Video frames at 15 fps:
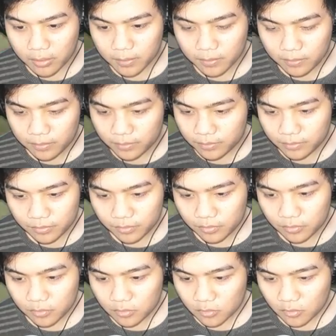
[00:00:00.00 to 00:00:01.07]
Hmm.
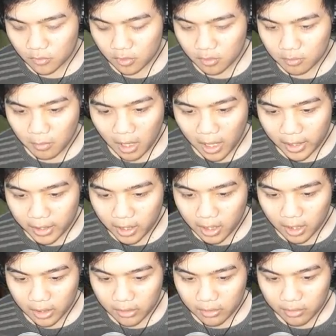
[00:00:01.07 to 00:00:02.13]
Bahaya
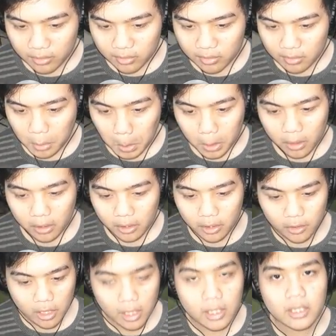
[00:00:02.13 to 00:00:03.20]
kan? Ya
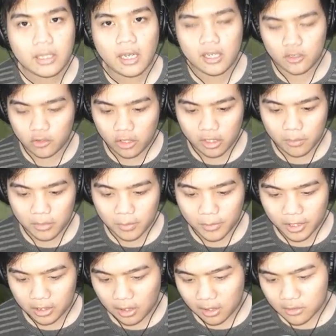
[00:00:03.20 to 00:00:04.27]
udah, kita lanjut aja teman-teman.
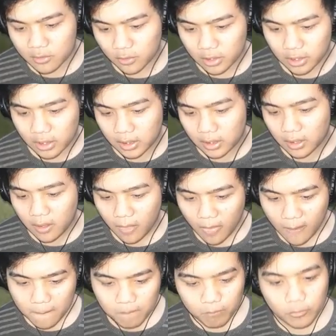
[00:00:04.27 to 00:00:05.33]
Kita langsung ke
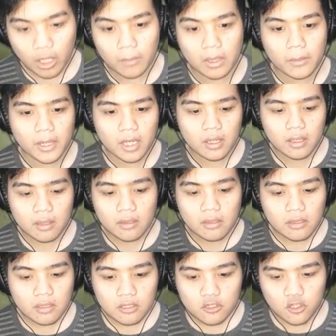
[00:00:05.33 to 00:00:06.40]
apa namanya?
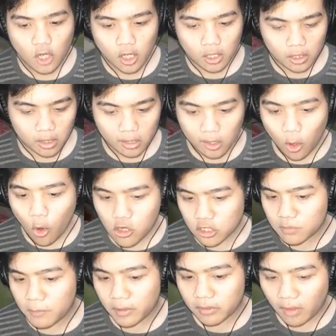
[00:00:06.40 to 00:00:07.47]
Cager
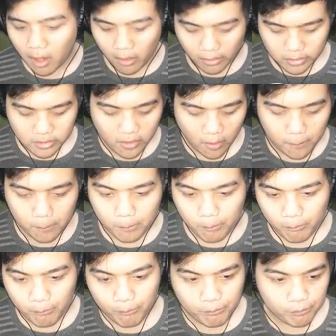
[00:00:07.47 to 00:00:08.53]
Hospital. Siap
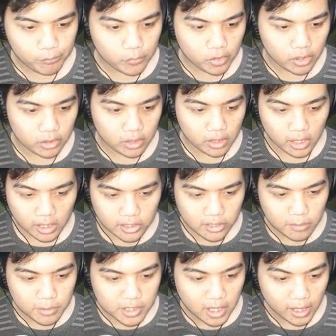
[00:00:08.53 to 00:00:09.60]
kita dari sini
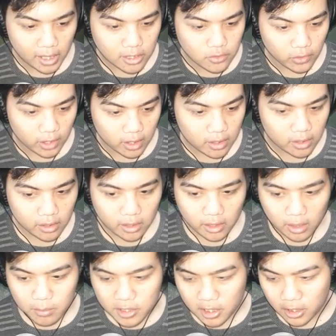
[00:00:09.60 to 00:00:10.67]
bisa nggak ya langsung ya?
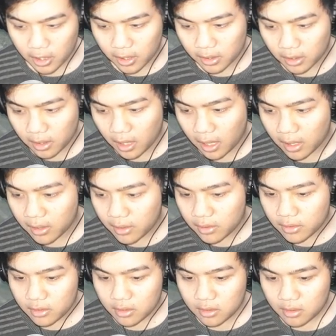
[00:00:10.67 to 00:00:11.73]
Oke bisa deh. Nah,
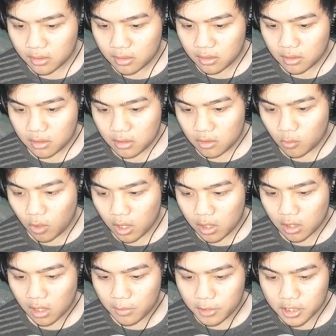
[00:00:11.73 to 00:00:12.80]
wah
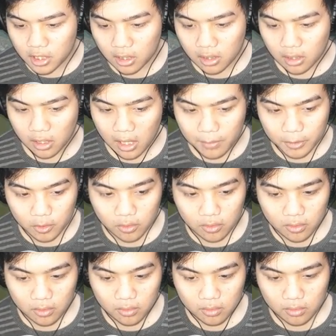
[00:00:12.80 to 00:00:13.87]
nggak bisa. Kenapa tuh?
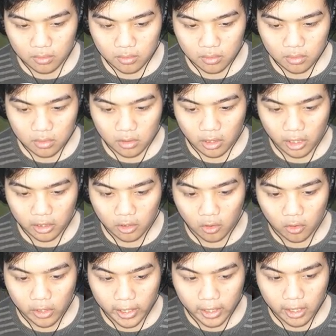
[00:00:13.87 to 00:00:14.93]
Can't go
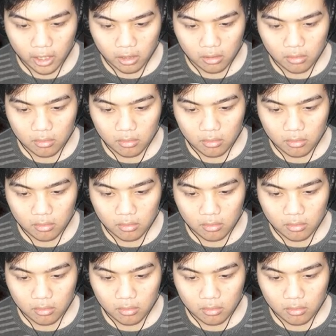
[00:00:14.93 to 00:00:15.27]
there yet.